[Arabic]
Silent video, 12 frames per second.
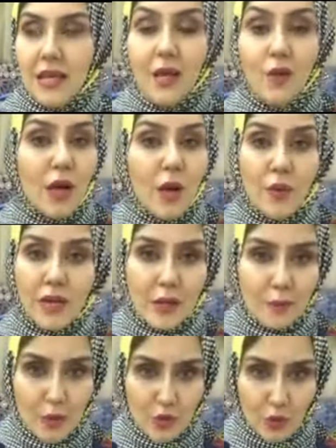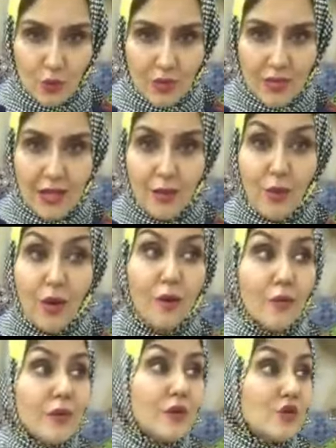حلوه قوي كلمه شكرا حلوه
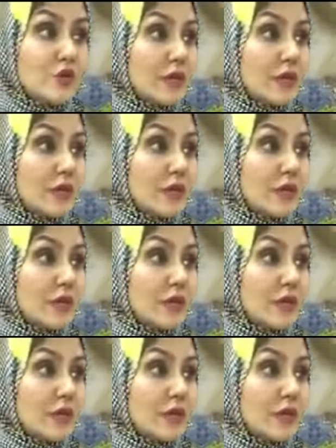قوي